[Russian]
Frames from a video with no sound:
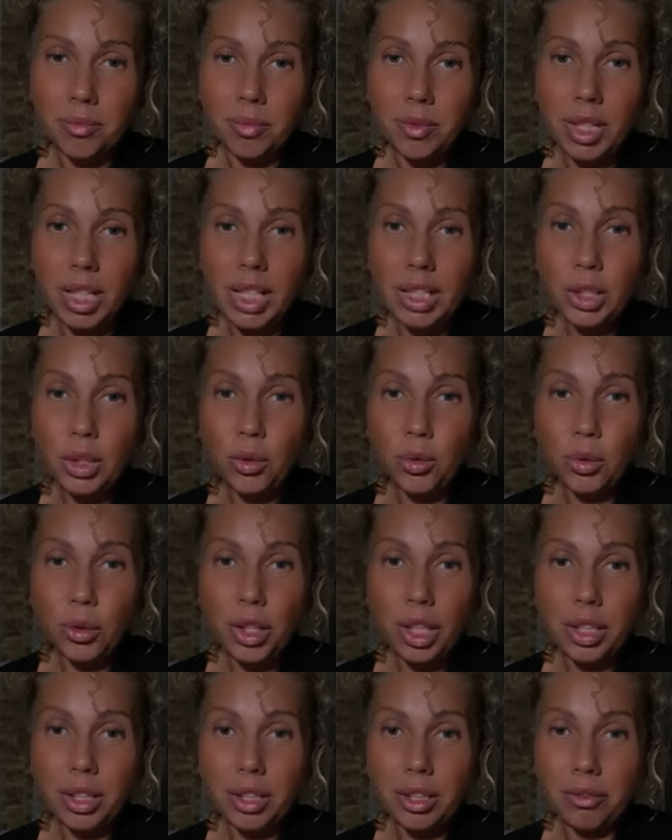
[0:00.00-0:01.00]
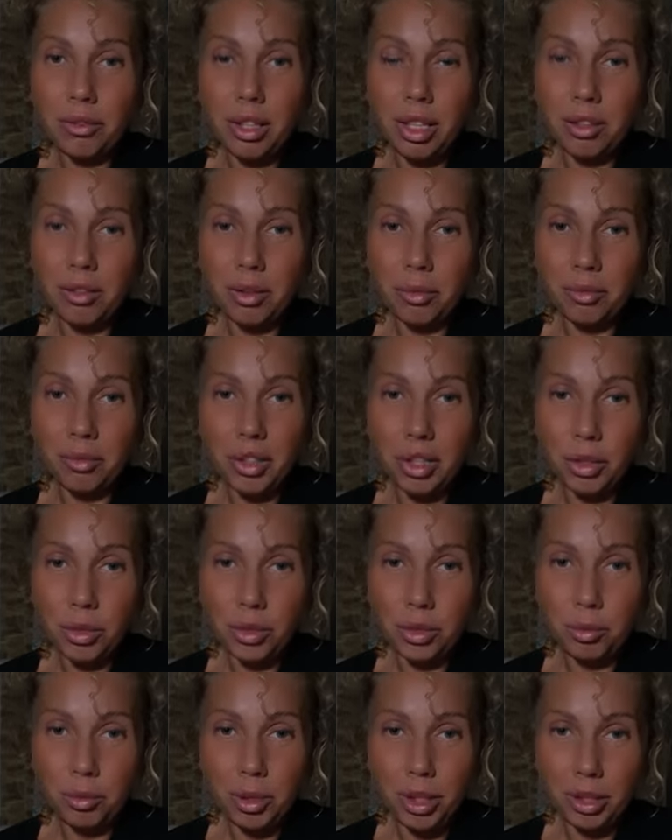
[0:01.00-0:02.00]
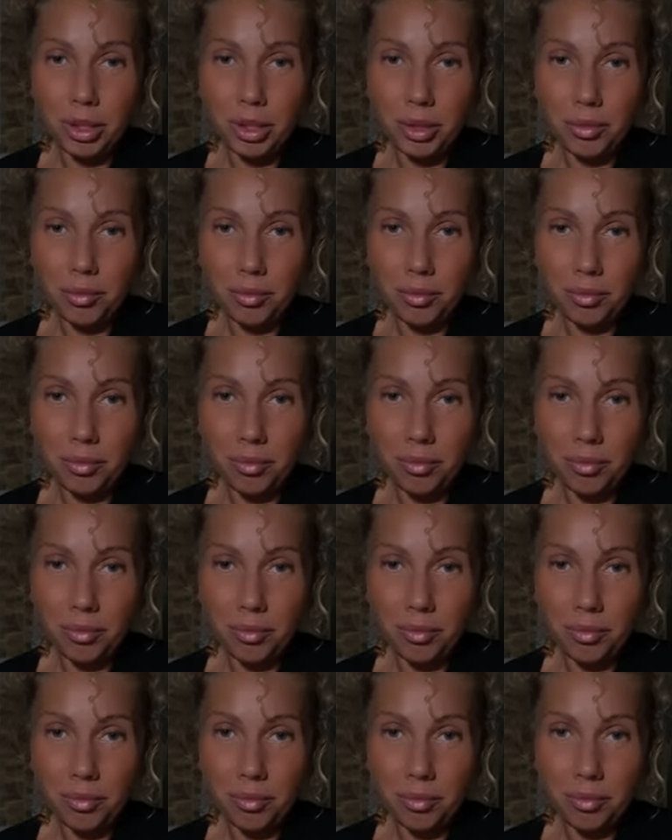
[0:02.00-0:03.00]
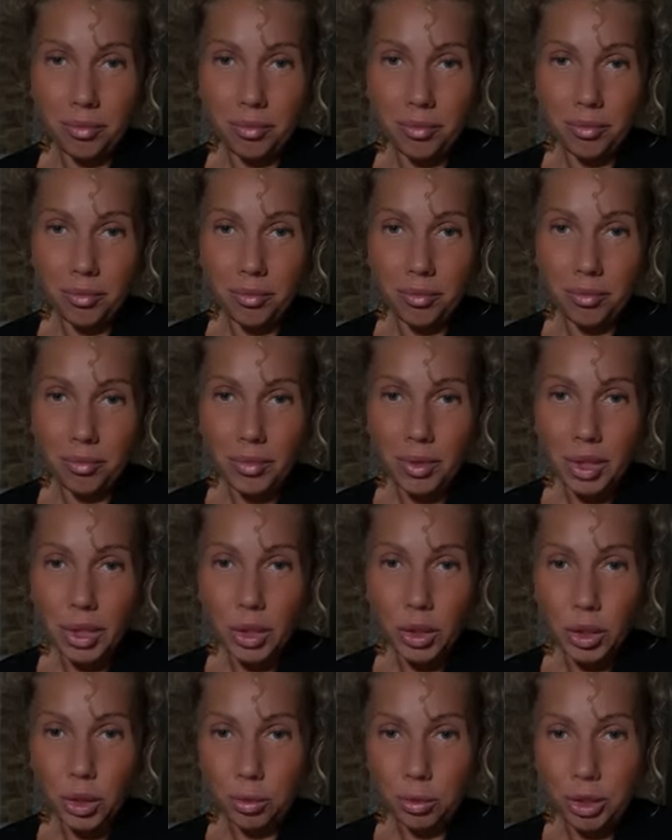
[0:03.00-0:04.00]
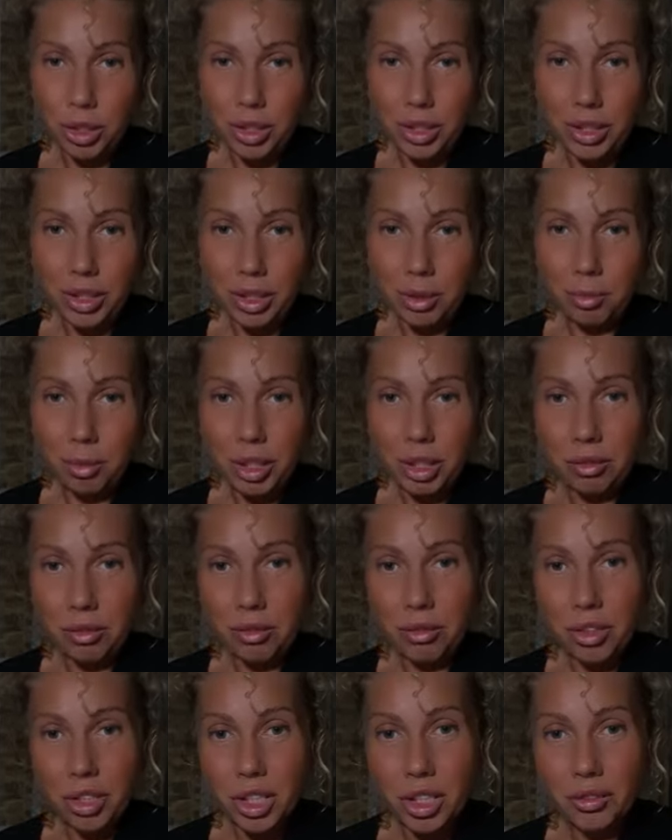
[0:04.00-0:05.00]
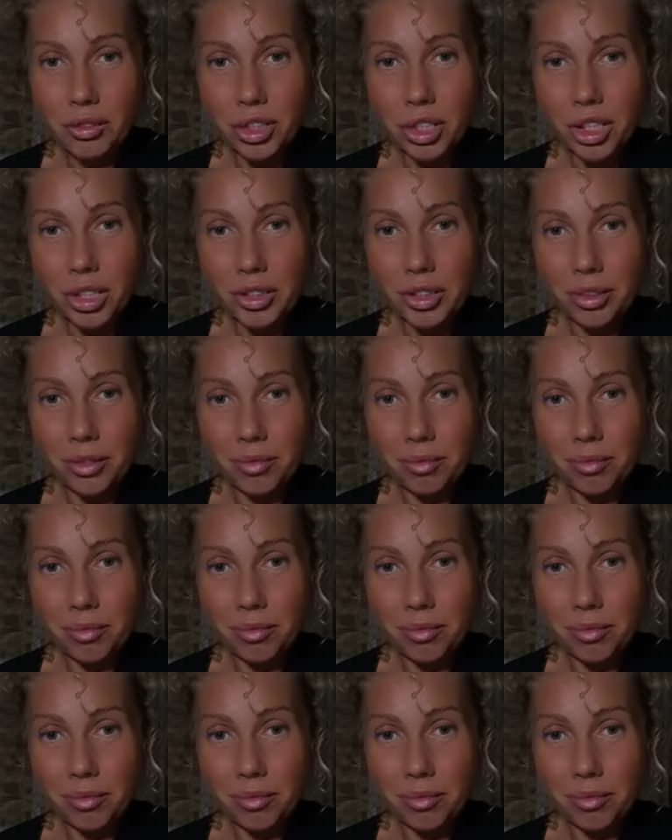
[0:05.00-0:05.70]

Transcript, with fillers: Для чего я открываю вам вашу смерть? Чтобы через смерть вы вышли в жизнь,